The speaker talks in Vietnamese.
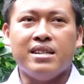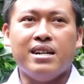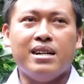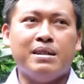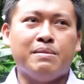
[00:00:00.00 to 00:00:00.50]

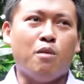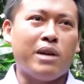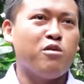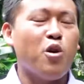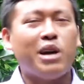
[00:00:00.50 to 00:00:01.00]
Ờ, một
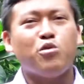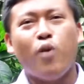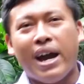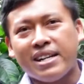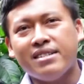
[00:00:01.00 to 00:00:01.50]
cái yếu tố khách
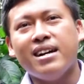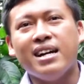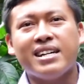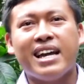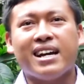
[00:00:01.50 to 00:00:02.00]
quan nữa
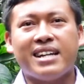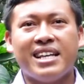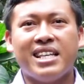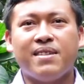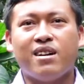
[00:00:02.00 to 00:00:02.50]
ở thời gian gần
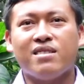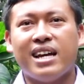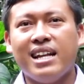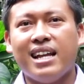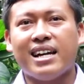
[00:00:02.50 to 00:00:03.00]
đây thì bà con
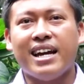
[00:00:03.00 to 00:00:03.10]
thấy là